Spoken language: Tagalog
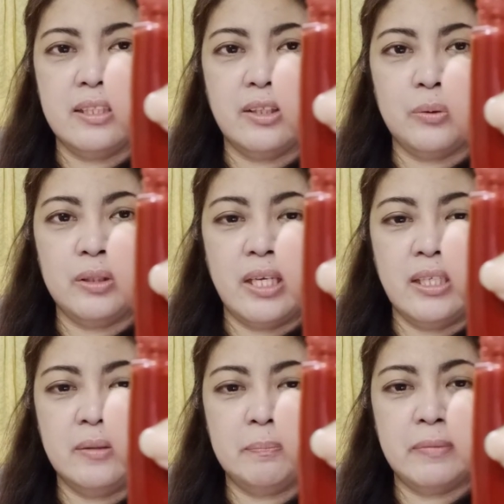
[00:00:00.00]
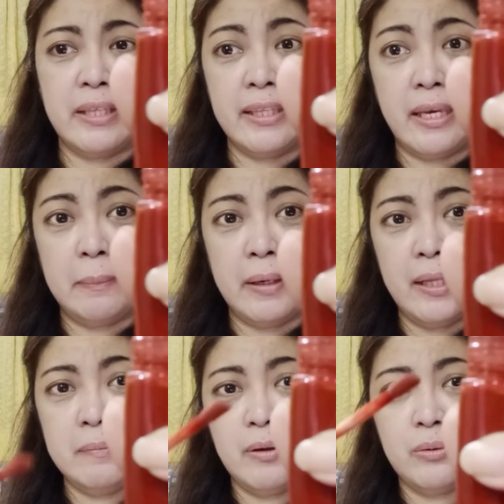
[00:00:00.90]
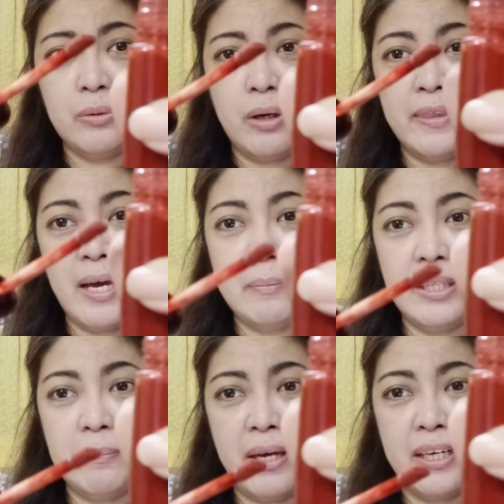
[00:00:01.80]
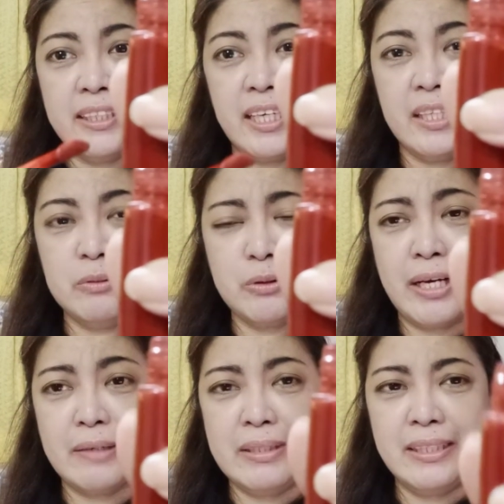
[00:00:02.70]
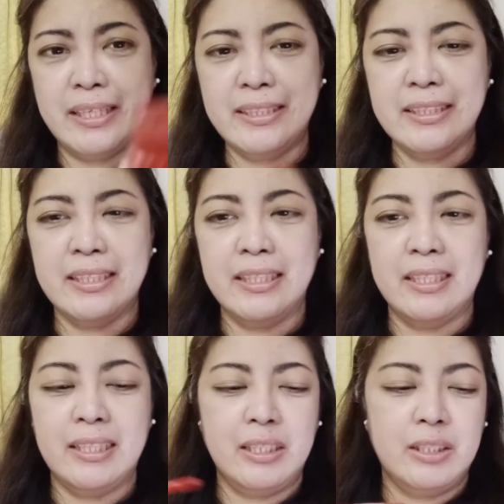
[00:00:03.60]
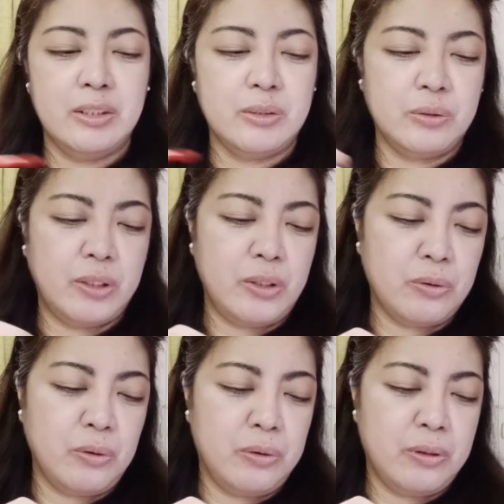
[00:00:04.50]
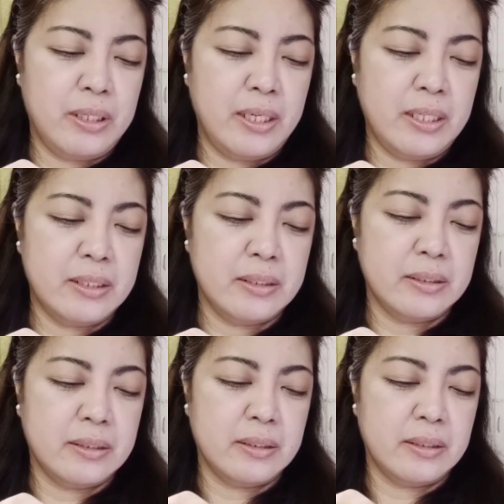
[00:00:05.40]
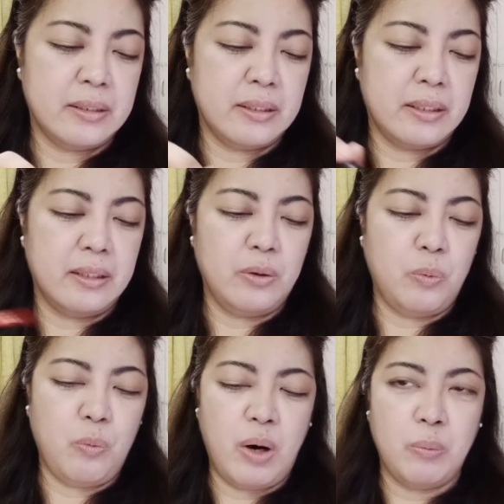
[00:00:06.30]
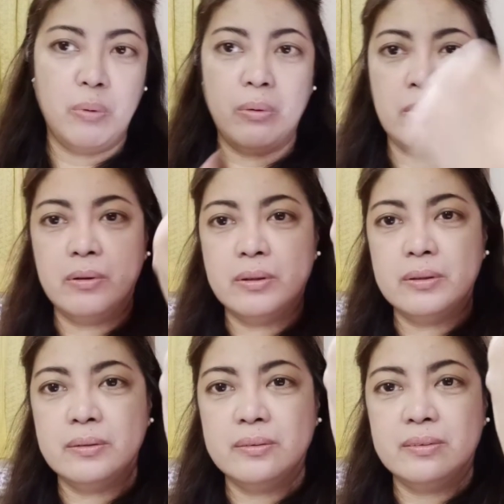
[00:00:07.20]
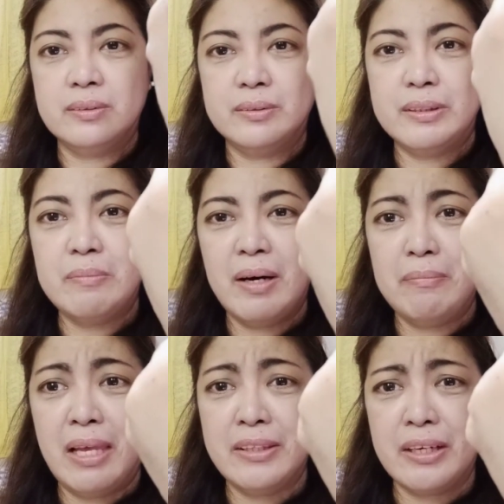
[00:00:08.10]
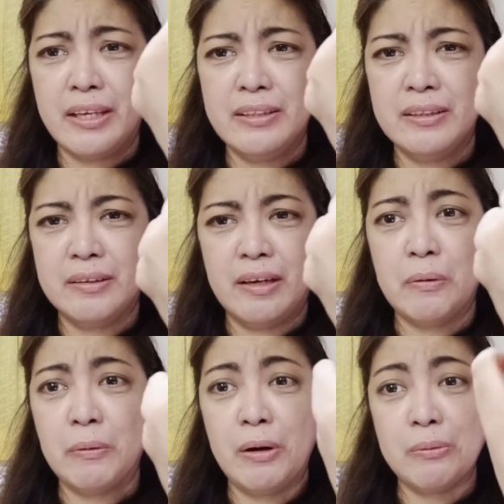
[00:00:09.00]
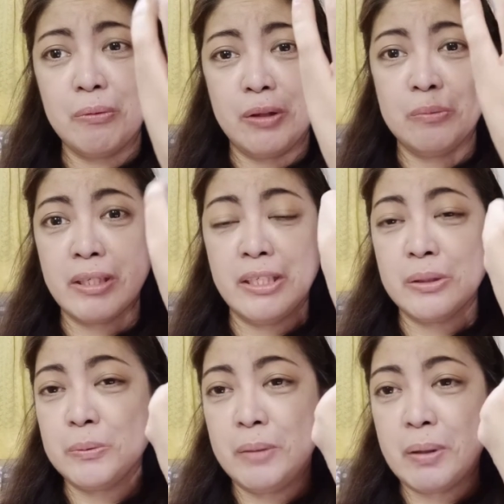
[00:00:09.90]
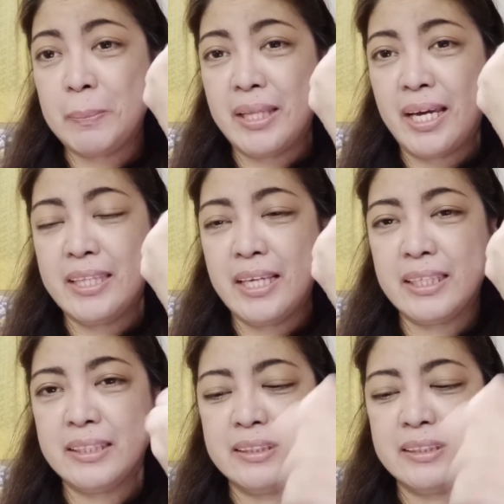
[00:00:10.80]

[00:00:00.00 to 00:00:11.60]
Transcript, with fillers: Na-contain 10 ml pero ang dami na. Parang ang tagal niyong gagamitin. So, ito yung color niya. Wow. Diba? Blood red. Ewan ko lang kung ano magiging kulay pag pinahid natin.